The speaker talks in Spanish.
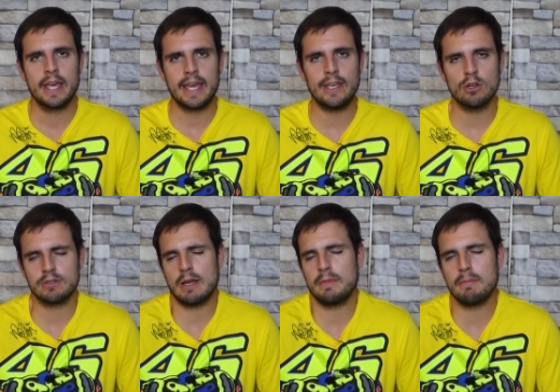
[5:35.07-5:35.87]
que ellos
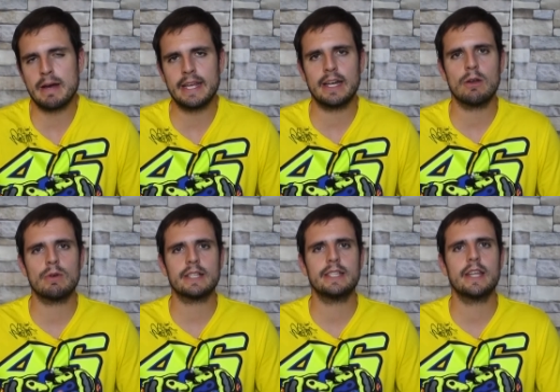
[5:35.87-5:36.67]
también manejan
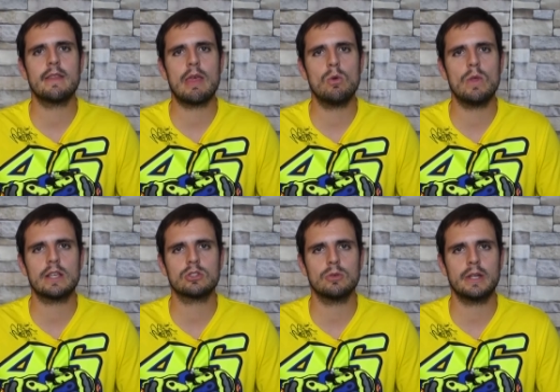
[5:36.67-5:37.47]
una serie de
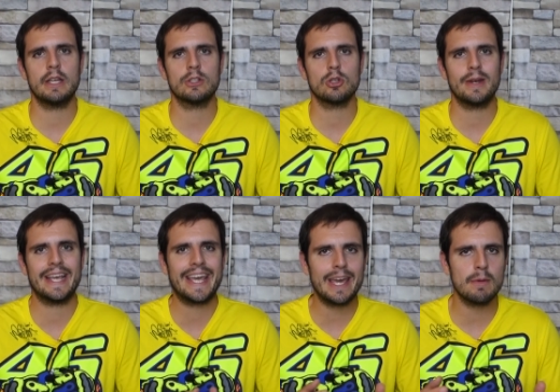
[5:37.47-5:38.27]
dudas sobre,
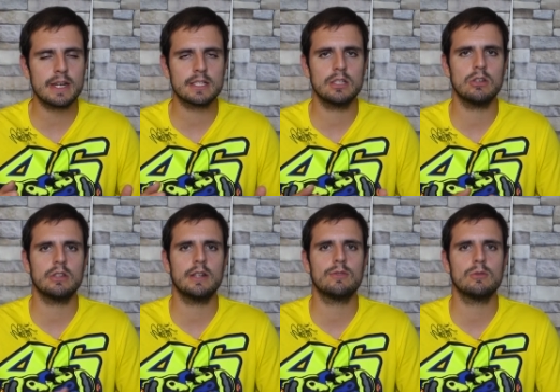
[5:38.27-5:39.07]
sobre qué versión
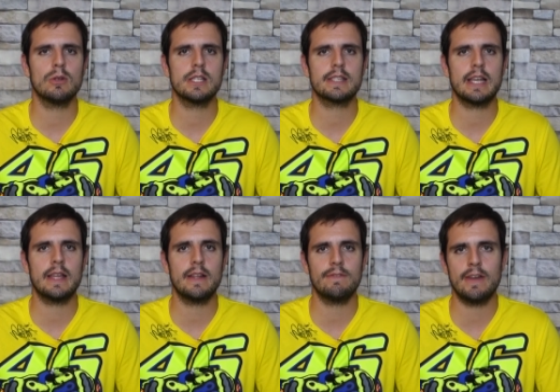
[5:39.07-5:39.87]
del futbolista,
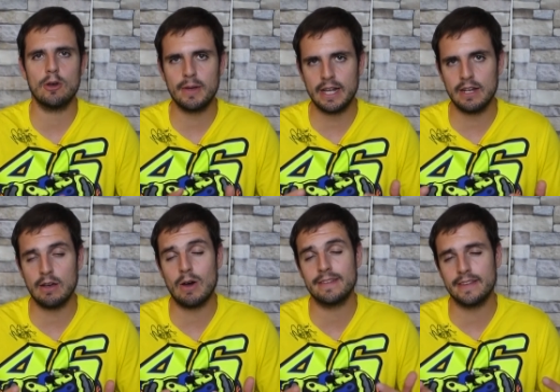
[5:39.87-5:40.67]
del fenomenal,
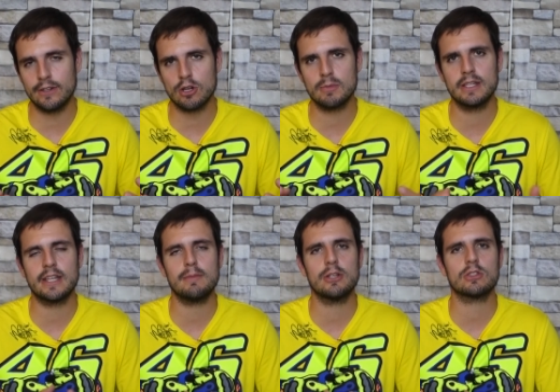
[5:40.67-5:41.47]
o anteriormente
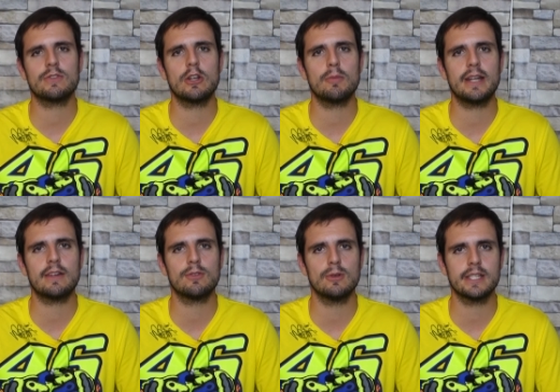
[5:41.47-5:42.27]
al menos fenomenal
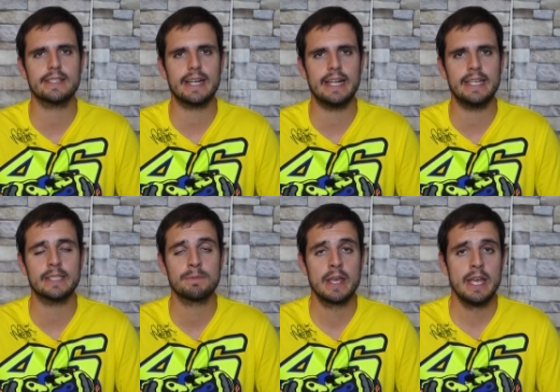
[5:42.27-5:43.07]
futbolista
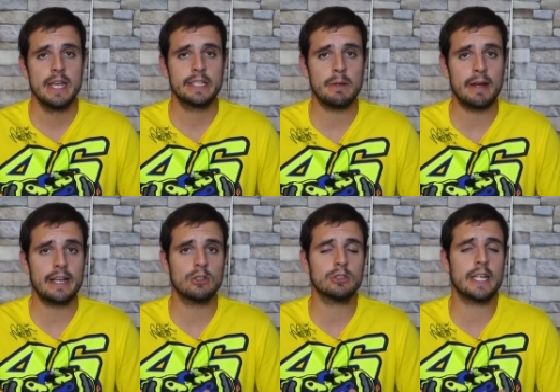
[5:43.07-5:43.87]
galés, se van a
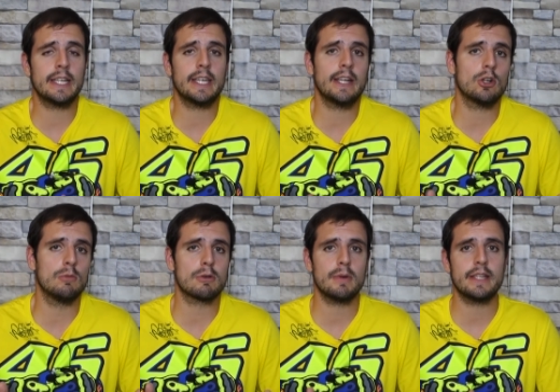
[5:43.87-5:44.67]
encontrar y quieren
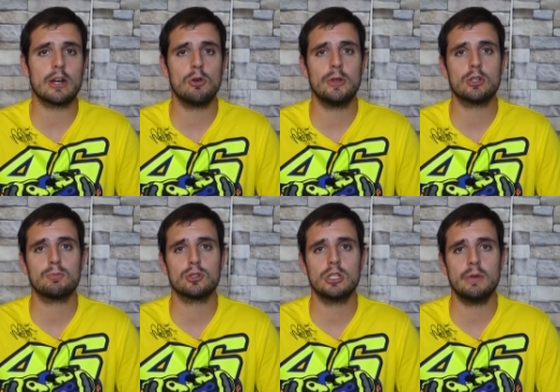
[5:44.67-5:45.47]
comprometer lo menos
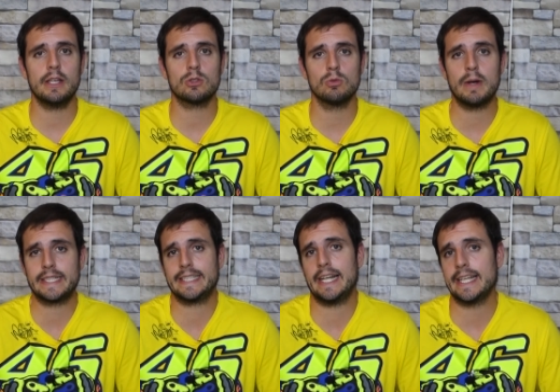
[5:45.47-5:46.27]
posible su
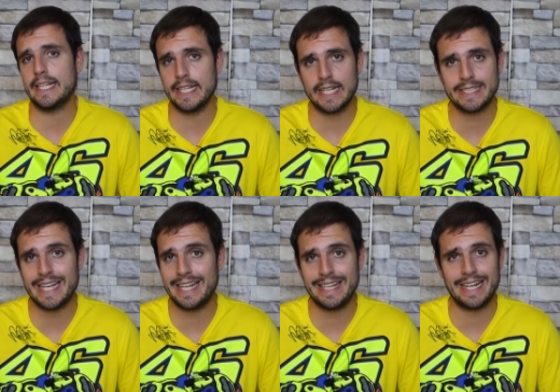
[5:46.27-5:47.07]
masa salarial de,
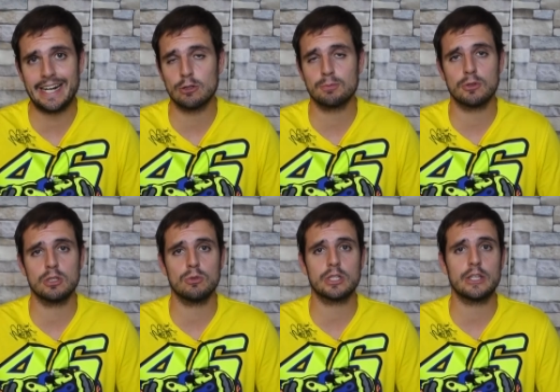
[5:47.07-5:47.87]
casa, de cara a los
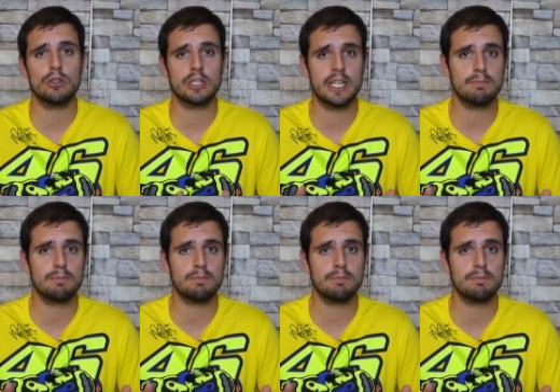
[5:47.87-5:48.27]
próximos años. Es